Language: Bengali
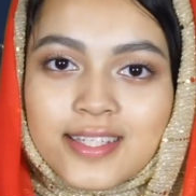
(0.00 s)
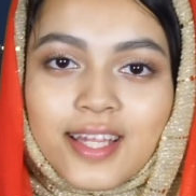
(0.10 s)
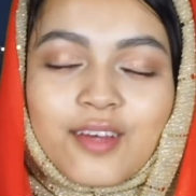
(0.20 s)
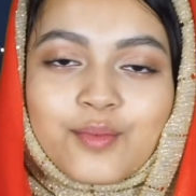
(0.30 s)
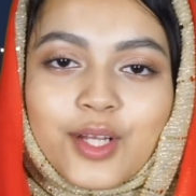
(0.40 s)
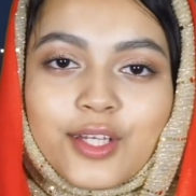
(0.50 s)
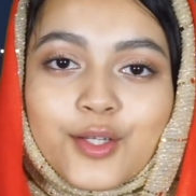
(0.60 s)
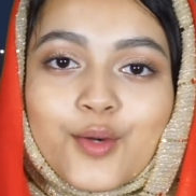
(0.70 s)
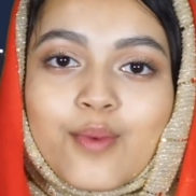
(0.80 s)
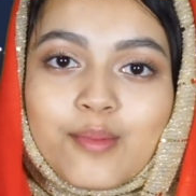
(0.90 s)
আসসালামু
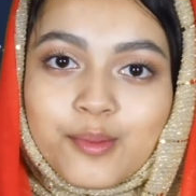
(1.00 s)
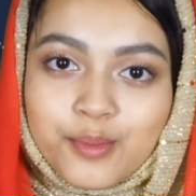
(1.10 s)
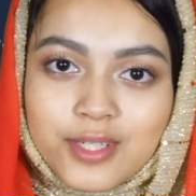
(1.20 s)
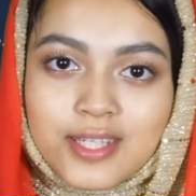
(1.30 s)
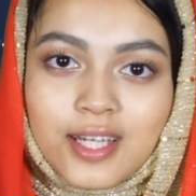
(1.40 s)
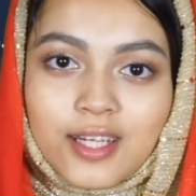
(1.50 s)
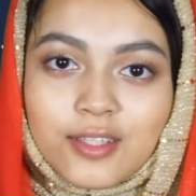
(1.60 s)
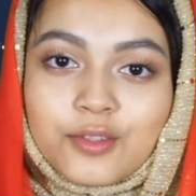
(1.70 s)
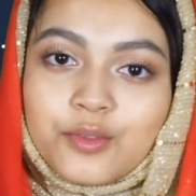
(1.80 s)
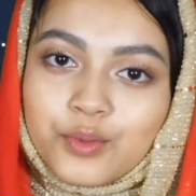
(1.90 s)
আলাইকুম আমি প্রিসিলা
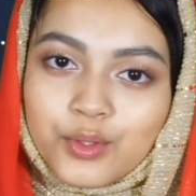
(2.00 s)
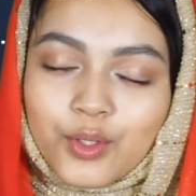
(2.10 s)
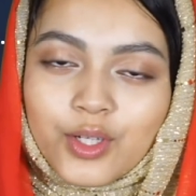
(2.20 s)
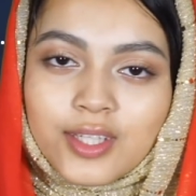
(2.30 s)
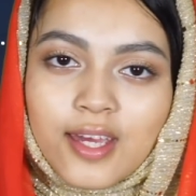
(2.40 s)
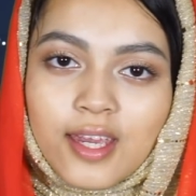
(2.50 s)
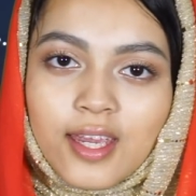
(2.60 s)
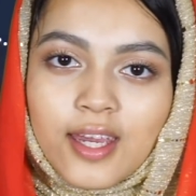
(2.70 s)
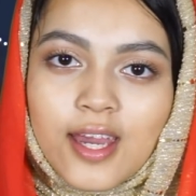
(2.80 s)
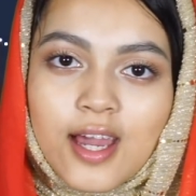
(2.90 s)
নিউ ইয়র্ক থেকে
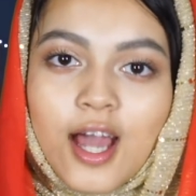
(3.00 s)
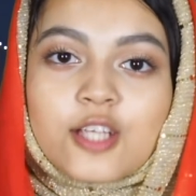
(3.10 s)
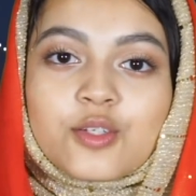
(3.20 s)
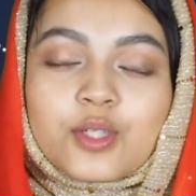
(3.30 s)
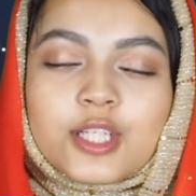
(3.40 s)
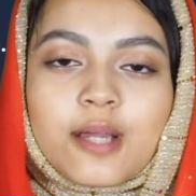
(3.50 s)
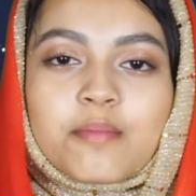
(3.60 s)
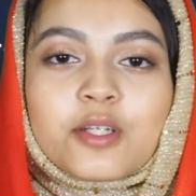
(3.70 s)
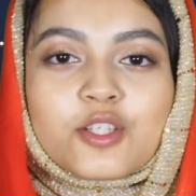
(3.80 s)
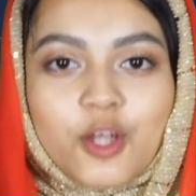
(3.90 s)
আশা করছি
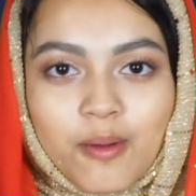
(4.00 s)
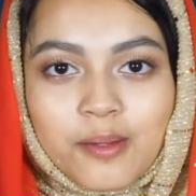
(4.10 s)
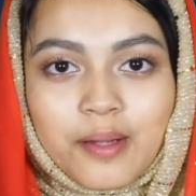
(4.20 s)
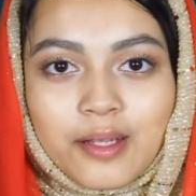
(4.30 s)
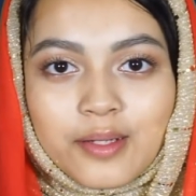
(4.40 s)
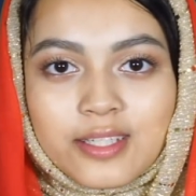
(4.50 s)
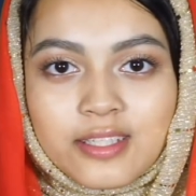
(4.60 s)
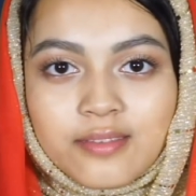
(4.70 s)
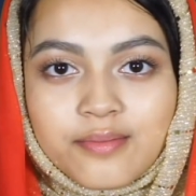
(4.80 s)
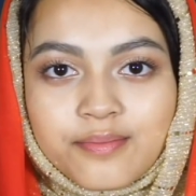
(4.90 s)
আপনারা সবাই ভালো
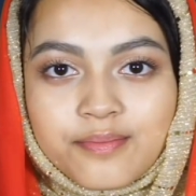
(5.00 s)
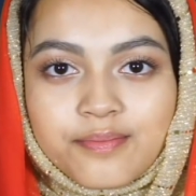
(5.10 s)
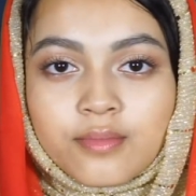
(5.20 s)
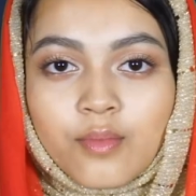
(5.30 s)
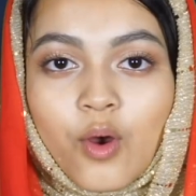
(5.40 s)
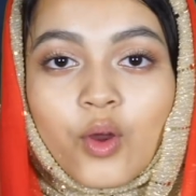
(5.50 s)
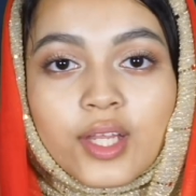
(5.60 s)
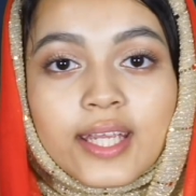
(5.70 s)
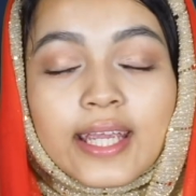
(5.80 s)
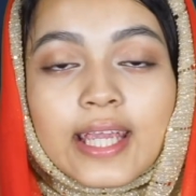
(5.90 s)
আছেন
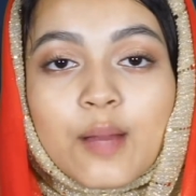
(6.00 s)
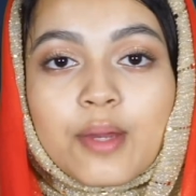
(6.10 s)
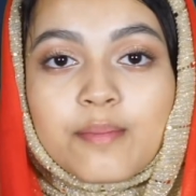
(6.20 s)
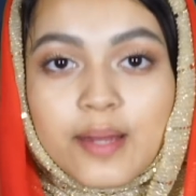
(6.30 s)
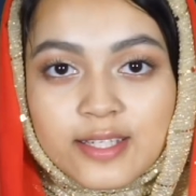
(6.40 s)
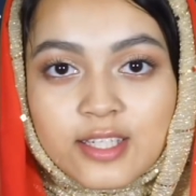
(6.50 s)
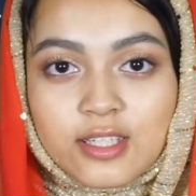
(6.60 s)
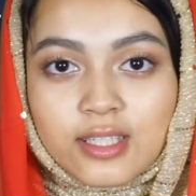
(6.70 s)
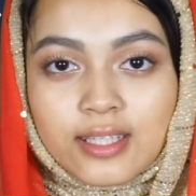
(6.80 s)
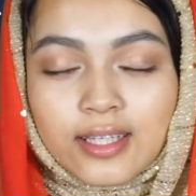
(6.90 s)
অনেকেই আমায়
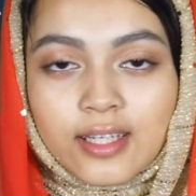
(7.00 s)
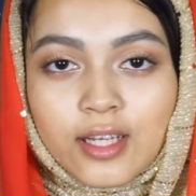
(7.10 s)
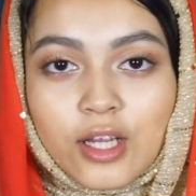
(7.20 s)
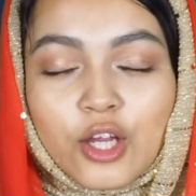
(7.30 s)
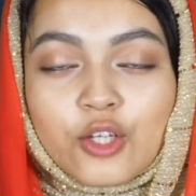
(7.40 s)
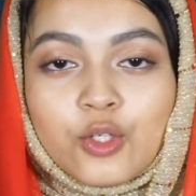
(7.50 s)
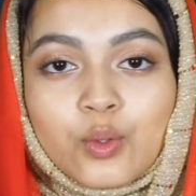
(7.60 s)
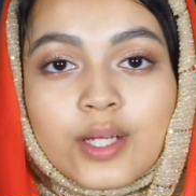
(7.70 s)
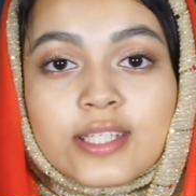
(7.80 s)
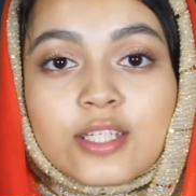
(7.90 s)
মেসেঞ্জারে
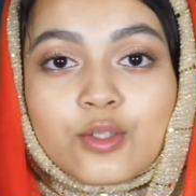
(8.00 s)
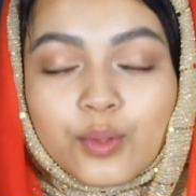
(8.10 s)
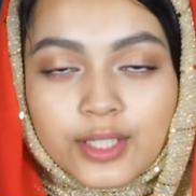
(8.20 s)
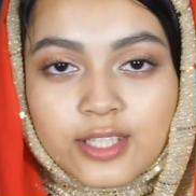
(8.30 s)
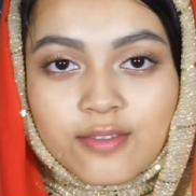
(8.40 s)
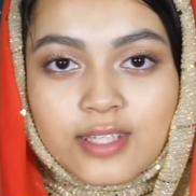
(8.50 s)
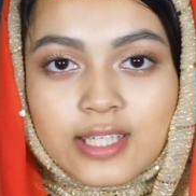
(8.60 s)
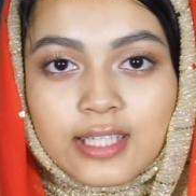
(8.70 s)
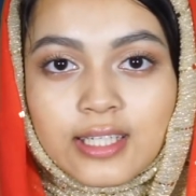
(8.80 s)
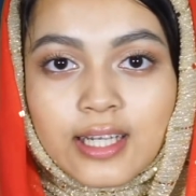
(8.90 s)
ইউএসএ ট্যুরিস্ট
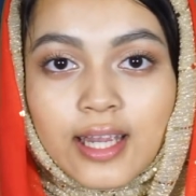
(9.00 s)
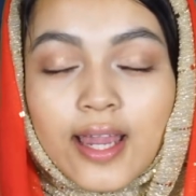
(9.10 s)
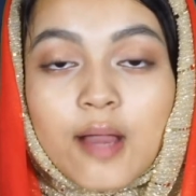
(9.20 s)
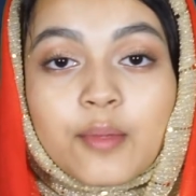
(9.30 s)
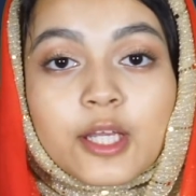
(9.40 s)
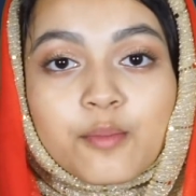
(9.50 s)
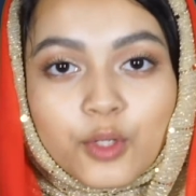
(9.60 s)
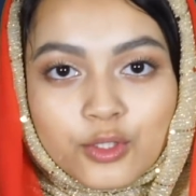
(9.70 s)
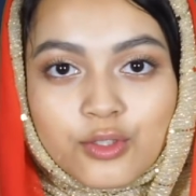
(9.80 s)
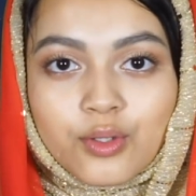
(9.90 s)
ভিসা নিয়ে আমাকে
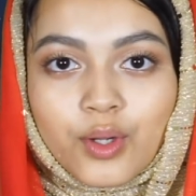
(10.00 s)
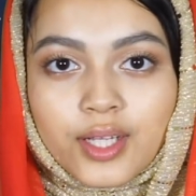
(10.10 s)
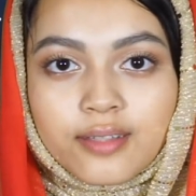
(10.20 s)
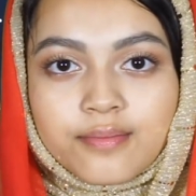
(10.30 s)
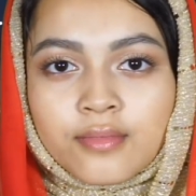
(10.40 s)
প্রশ্ন করেন